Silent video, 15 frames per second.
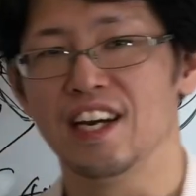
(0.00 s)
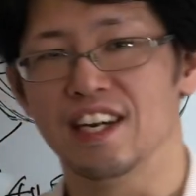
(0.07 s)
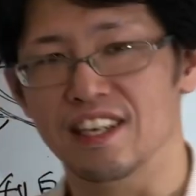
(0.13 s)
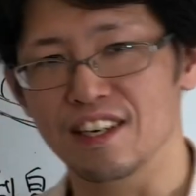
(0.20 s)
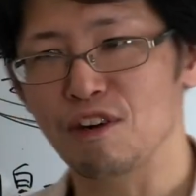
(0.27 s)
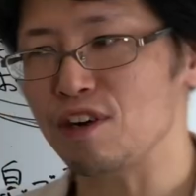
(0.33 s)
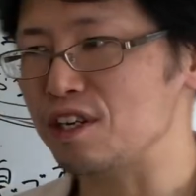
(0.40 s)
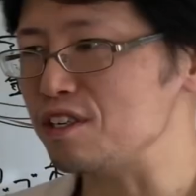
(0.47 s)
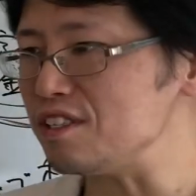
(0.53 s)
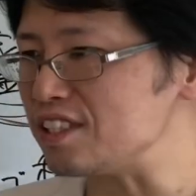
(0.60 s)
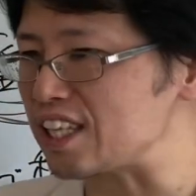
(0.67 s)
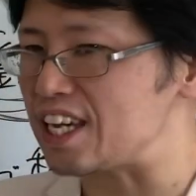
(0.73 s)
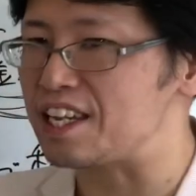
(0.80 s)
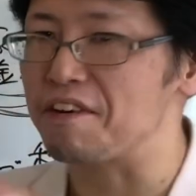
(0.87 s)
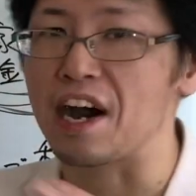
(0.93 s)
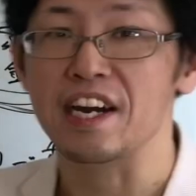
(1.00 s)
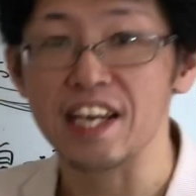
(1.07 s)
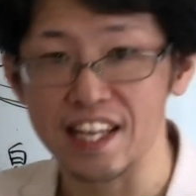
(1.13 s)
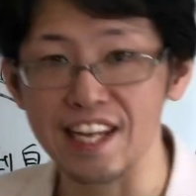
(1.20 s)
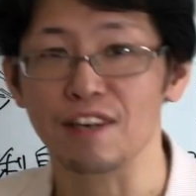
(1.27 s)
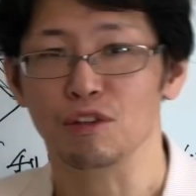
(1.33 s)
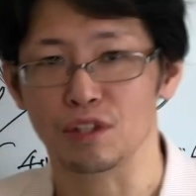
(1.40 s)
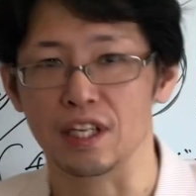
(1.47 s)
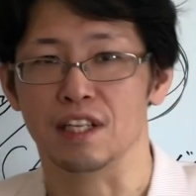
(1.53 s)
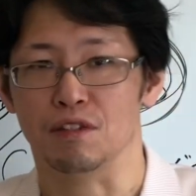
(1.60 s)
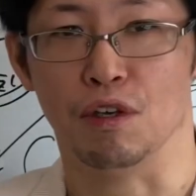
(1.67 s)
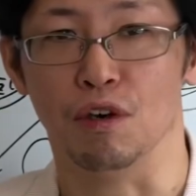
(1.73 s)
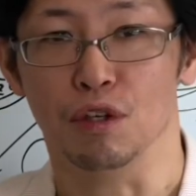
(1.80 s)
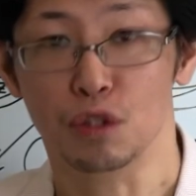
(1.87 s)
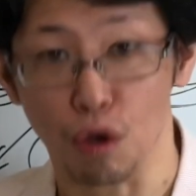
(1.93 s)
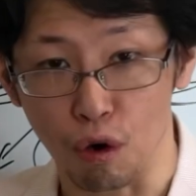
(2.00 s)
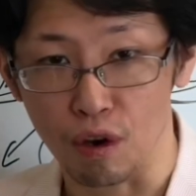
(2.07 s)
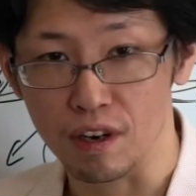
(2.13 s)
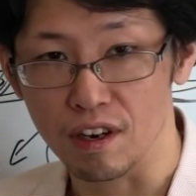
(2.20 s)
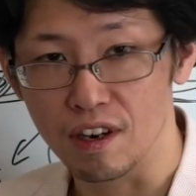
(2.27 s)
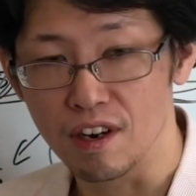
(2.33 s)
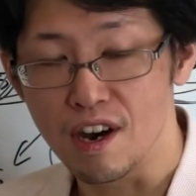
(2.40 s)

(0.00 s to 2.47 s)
これ軍隊ではありえないことなんですよ。そう。